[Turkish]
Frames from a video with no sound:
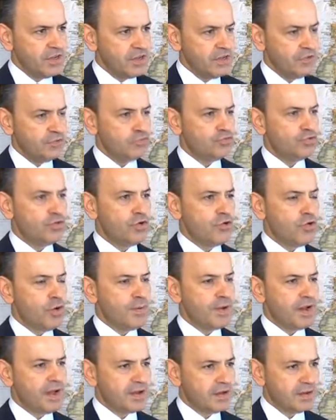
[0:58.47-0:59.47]
Ee, Türkiye
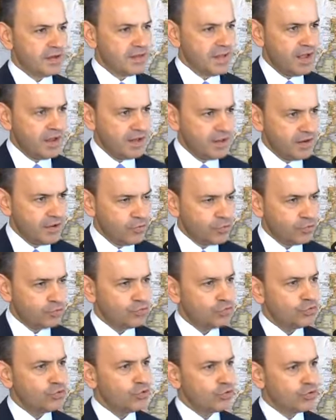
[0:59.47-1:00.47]
Kopenhag kriterlerine
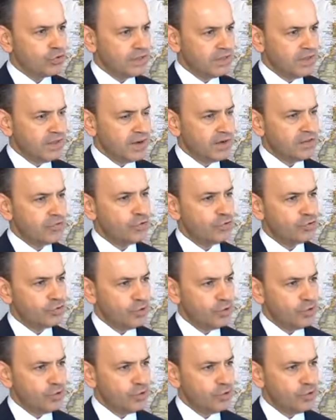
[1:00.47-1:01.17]
uyduğu o yıllarda o